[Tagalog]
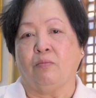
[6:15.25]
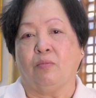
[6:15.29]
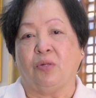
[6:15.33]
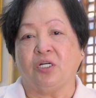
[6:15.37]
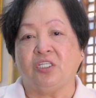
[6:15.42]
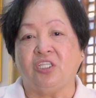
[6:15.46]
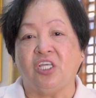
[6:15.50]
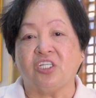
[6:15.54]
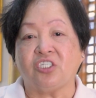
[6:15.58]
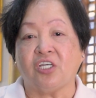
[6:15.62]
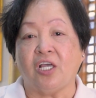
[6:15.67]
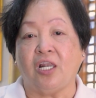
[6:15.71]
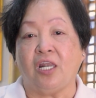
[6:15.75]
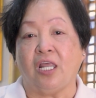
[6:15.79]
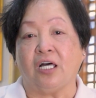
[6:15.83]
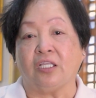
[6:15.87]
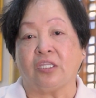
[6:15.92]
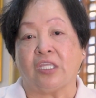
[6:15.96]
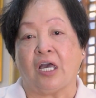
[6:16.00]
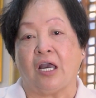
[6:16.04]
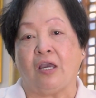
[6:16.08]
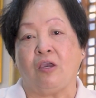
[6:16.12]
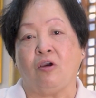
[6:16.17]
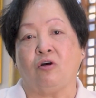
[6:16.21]
Magdasal
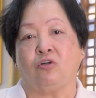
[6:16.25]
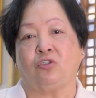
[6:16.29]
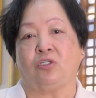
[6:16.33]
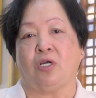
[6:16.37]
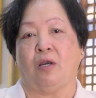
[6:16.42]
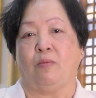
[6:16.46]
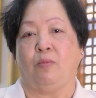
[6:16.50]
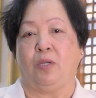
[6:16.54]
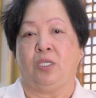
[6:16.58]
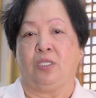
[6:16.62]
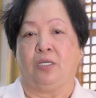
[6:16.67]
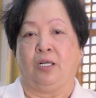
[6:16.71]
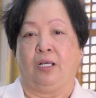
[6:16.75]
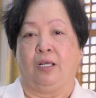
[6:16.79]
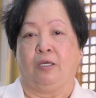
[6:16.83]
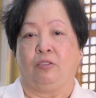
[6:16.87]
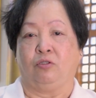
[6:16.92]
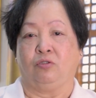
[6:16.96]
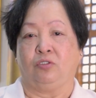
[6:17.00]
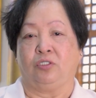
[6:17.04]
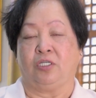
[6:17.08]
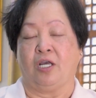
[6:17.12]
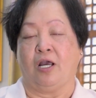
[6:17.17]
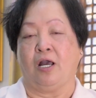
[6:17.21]
lang tayo, sabi niya
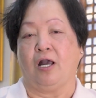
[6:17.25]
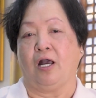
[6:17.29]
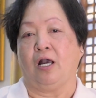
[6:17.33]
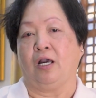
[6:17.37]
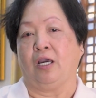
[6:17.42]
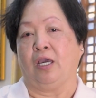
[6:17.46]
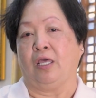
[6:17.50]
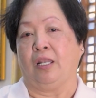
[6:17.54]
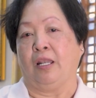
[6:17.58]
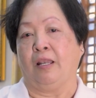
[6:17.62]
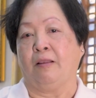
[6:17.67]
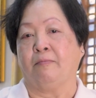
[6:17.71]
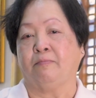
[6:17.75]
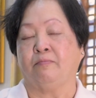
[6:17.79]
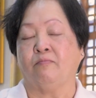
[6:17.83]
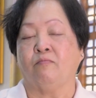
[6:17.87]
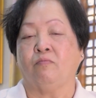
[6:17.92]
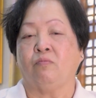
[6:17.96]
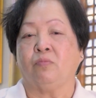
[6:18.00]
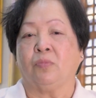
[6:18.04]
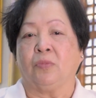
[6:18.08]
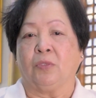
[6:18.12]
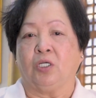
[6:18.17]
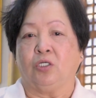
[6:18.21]
ganun sa akin.
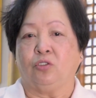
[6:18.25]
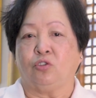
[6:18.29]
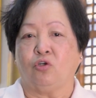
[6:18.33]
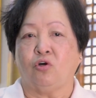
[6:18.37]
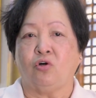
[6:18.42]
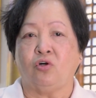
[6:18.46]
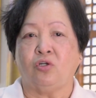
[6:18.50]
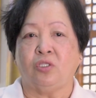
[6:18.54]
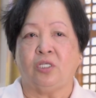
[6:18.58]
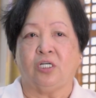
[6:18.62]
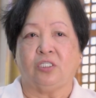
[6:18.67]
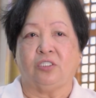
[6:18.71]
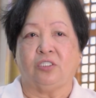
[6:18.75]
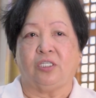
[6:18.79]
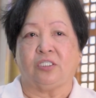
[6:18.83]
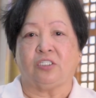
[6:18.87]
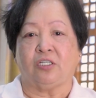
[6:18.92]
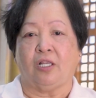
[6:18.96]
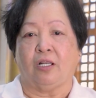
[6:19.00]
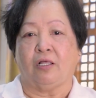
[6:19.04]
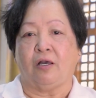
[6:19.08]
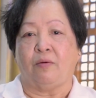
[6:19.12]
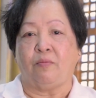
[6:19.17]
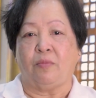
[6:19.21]
So,
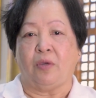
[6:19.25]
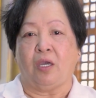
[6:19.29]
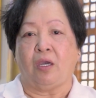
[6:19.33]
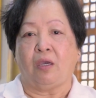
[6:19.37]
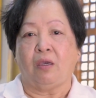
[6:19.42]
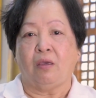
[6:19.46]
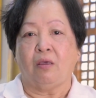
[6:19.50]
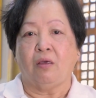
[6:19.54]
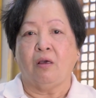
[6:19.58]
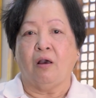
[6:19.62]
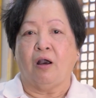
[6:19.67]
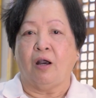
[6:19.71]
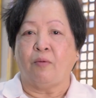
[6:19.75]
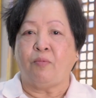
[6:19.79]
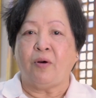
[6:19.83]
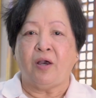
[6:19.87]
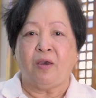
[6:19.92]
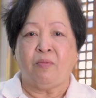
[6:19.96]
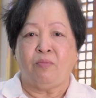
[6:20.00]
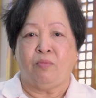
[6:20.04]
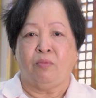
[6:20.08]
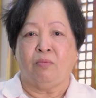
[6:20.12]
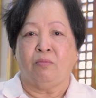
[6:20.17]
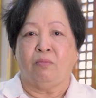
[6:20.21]
nagdasal kami.
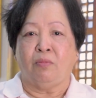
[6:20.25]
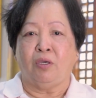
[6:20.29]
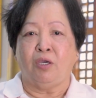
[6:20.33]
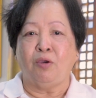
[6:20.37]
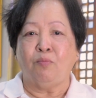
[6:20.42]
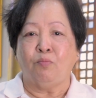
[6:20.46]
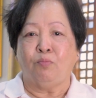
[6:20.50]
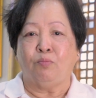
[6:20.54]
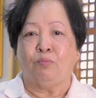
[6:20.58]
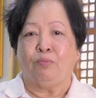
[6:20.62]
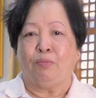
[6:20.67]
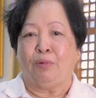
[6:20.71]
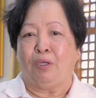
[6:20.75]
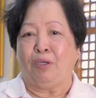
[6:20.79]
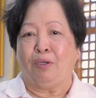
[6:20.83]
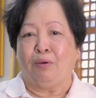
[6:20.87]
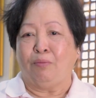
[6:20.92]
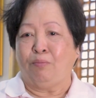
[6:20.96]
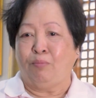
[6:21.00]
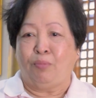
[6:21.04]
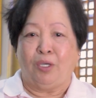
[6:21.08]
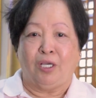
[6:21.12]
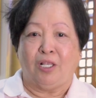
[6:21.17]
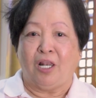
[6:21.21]
Aba,
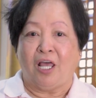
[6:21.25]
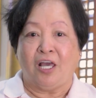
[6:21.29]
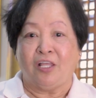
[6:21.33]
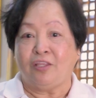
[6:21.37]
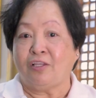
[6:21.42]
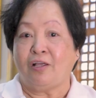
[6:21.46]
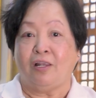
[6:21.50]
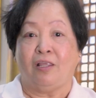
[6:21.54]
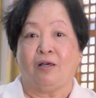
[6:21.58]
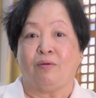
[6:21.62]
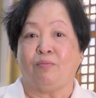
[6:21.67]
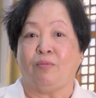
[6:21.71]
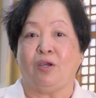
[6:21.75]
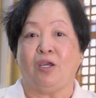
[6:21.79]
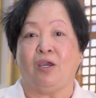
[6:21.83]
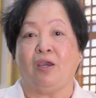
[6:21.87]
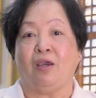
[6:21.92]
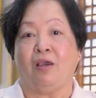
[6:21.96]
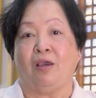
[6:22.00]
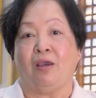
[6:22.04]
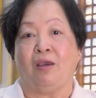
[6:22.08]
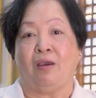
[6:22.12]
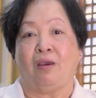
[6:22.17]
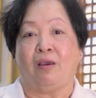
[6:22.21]
bigla na lang
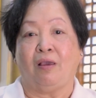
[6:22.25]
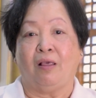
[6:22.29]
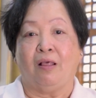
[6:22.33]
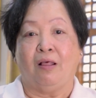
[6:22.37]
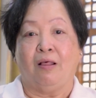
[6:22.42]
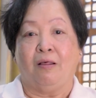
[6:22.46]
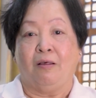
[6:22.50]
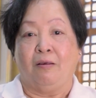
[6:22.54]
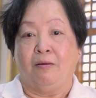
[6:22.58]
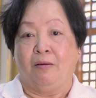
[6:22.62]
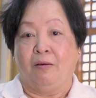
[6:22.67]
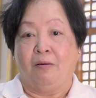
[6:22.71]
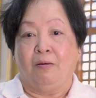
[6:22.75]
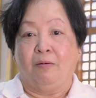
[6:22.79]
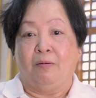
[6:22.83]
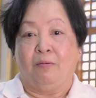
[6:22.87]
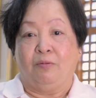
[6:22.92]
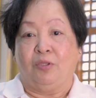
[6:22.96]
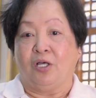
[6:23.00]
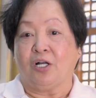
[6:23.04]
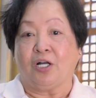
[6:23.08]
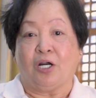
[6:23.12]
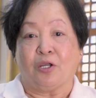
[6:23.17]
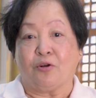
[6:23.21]
may
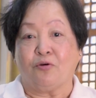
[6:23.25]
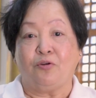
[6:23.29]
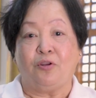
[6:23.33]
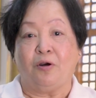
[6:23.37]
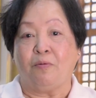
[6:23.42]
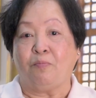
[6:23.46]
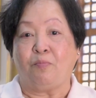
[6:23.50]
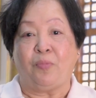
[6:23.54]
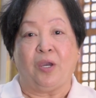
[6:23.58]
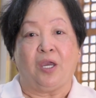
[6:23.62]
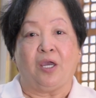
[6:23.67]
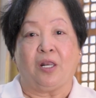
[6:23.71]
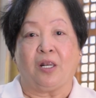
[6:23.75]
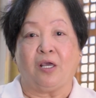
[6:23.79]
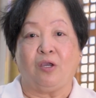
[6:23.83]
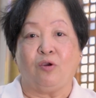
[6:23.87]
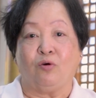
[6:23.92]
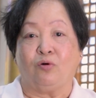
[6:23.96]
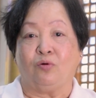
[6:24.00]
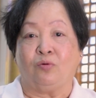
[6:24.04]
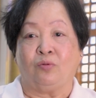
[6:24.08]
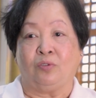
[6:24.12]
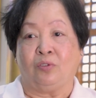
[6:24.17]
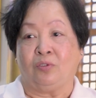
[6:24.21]
nagkaroon ng pera
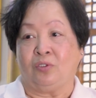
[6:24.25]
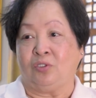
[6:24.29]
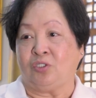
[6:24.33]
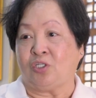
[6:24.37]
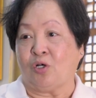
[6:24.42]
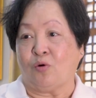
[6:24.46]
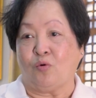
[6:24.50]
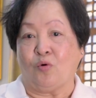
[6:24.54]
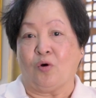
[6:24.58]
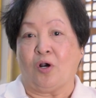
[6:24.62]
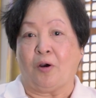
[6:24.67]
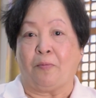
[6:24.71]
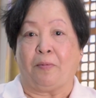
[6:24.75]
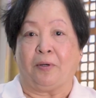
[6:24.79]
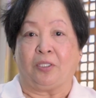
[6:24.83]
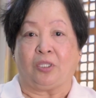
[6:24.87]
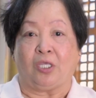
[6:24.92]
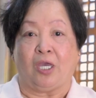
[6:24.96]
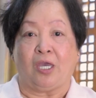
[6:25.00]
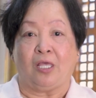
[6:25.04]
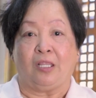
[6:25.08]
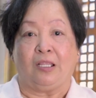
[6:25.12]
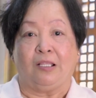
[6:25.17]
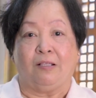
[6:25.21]
yung isa kong
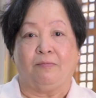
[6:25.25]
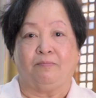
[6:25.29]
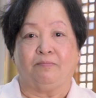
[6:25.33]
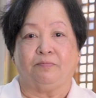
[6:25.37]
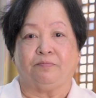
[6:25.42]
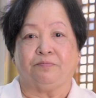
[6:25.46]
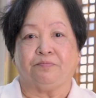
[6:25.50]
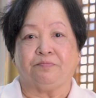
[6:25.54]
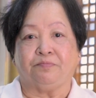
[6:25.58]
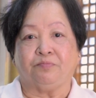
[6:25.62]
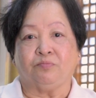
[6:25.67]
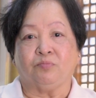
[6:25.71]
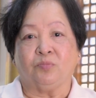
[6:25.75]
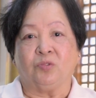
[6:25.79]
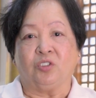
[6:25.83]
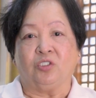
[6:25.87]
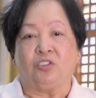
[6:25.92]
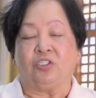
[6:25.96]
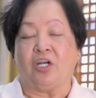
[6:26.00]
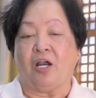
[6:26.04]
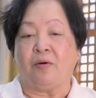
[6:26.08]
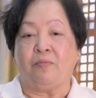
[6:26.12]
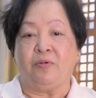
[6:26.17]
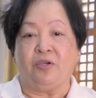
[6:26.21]
kapatid.
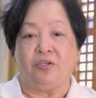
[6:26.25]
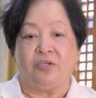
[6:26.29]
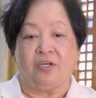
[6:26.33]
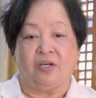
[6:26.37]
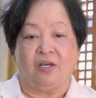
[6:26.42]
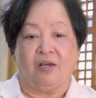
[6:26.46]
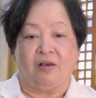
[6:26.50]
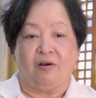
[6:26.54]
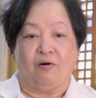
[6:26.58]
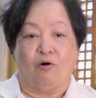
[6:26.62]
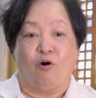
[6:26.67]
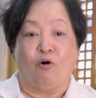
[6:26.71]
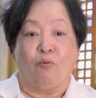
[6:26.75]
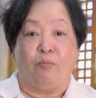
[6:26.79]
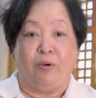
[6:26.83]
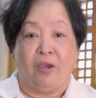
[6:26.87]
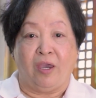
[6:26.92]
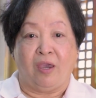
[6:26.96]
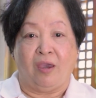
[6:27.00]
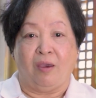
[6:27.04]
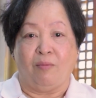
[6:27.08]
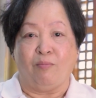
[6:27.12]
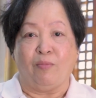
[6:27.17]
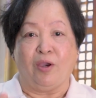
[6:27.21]
Sabi niya,
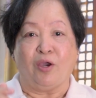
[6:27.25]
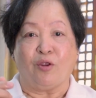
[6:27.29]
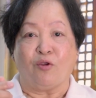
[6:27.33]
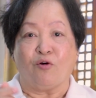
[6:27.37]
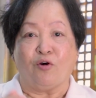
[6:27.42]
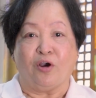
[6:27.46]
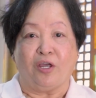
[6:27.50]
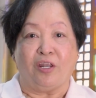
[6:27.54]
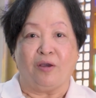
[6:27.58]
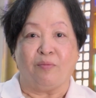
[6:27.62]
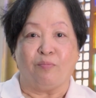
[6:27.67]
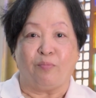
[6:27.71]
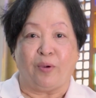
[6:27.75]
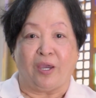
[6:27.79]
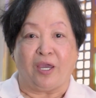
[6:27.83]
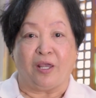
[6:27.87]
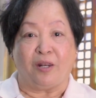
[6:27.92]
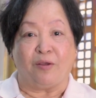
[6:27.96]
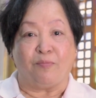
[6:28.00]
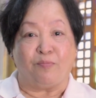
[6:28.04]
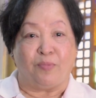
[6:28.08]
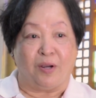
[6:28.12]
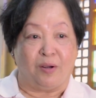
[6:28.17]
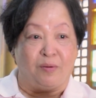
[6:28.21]
Obe, oh, meron ka ng
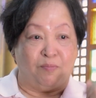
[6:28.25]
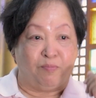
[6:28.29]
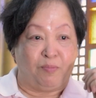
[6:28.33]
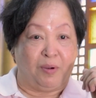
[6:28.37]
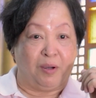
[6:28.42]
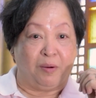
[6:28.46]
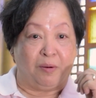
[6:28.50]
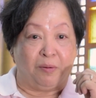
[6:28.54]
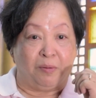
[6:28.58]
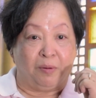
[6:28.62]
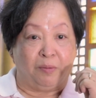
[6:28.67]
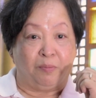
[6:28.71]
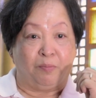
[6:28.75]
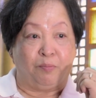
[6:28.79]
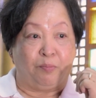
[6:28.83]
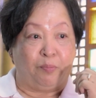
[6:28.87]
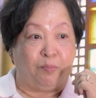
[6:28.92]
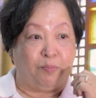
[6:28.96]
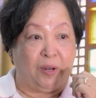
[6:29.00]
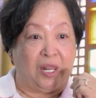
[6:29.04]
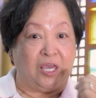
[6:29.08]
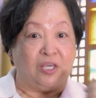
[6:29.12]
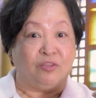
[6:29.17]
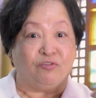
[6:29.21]
pera pang,
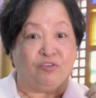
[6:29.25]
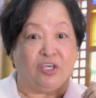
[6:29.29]
plane